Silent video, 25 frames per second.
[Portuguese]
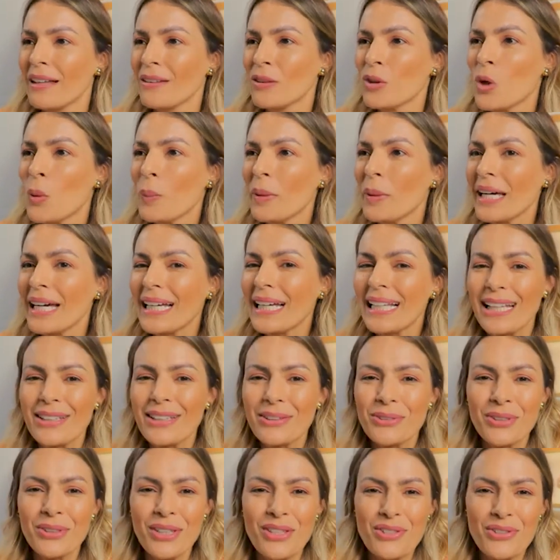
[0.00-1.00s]

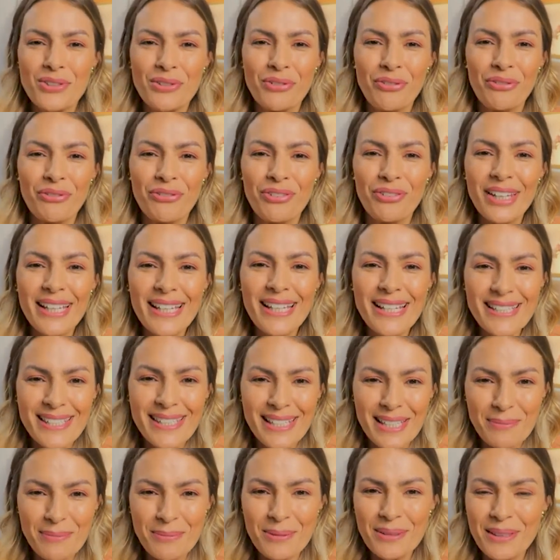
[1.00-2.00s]
nomenclaturas
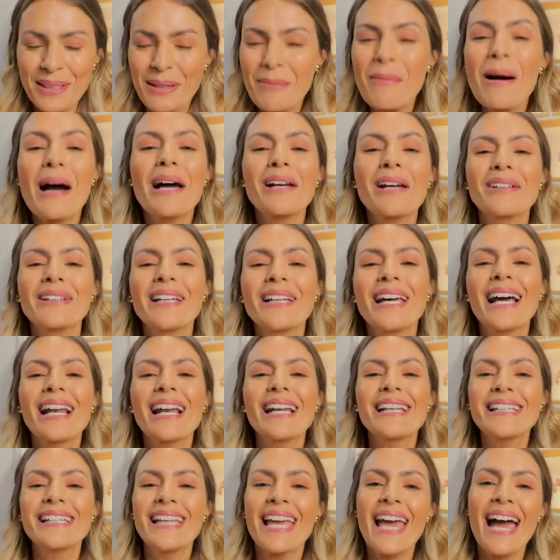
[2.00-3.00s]
difíceis para o trabalho
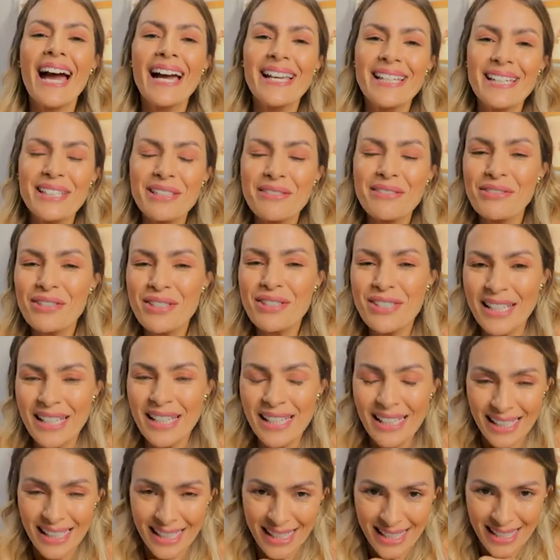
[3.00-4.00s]
dela, e é aí que
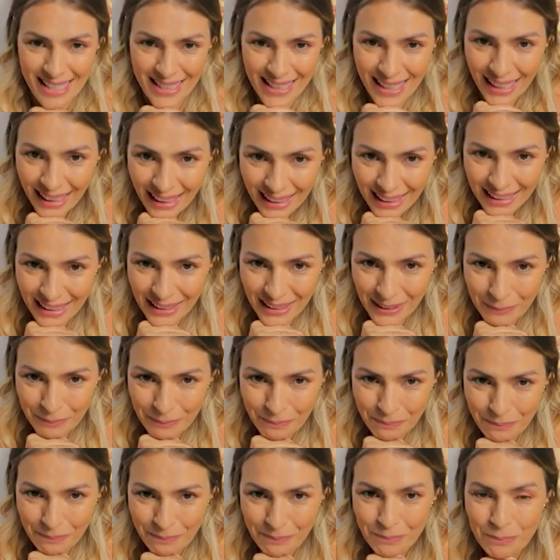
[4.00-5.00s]
você se engana.
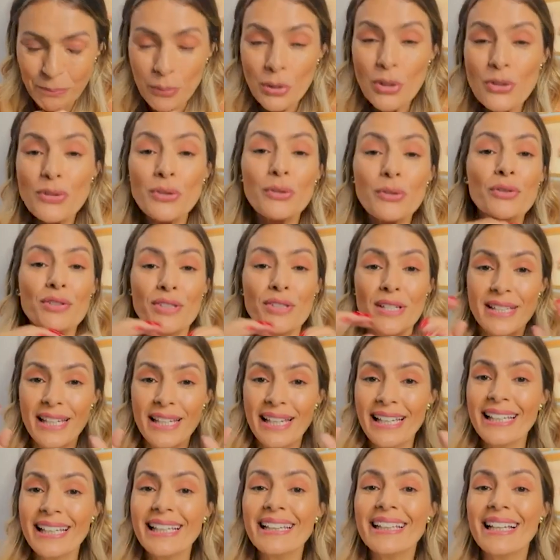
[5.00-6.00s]
Por isso que você
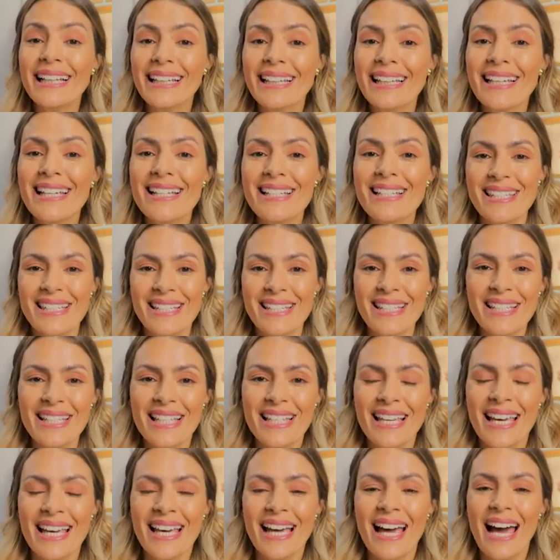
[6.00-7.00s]
tem que entender
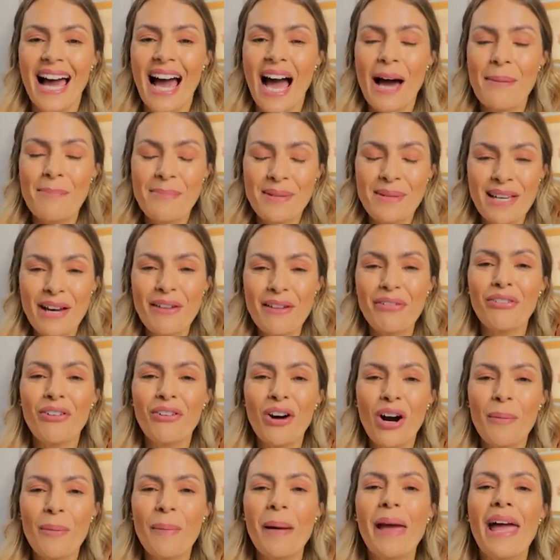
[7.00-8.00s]
se a minha
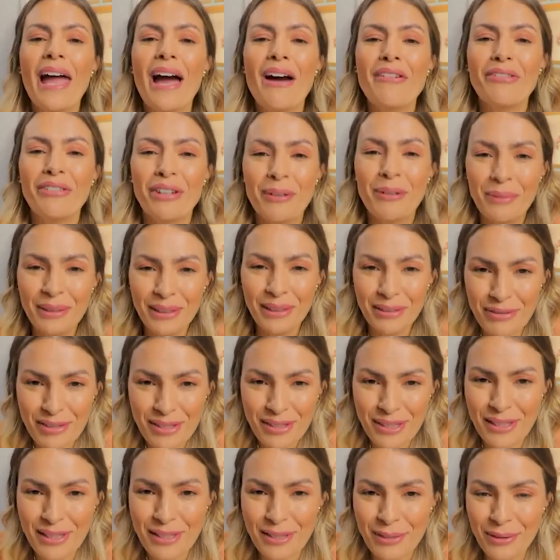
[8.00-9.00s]
forma é a forma que
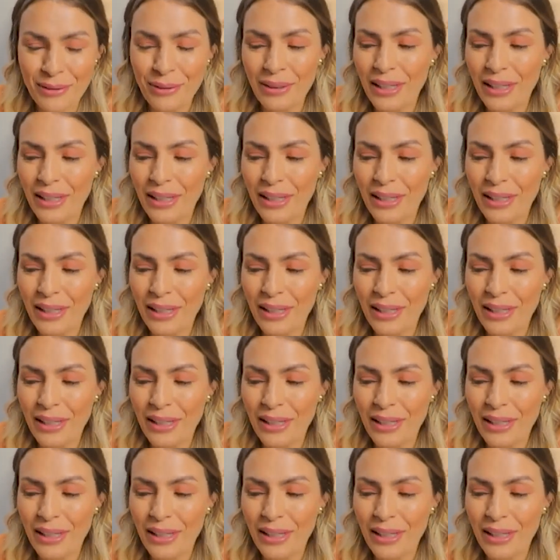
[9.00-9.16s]
você se